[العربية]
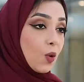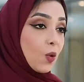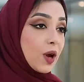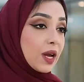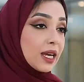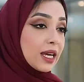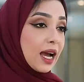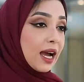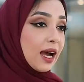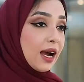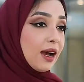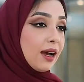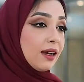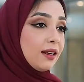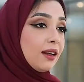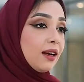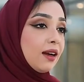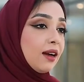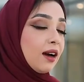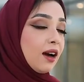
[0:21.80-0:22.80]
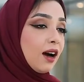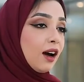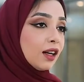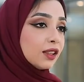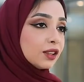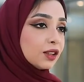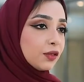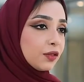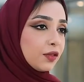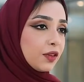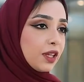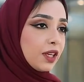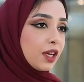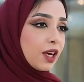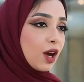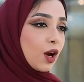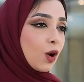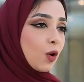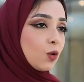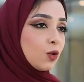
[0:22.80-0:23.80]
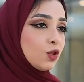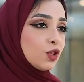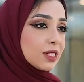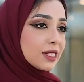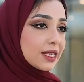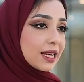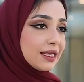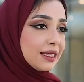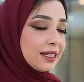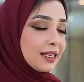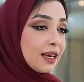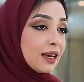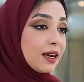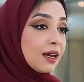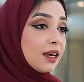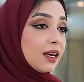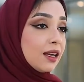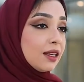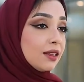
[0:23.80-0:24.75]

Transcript: وهي حالة عاطفية وجسدية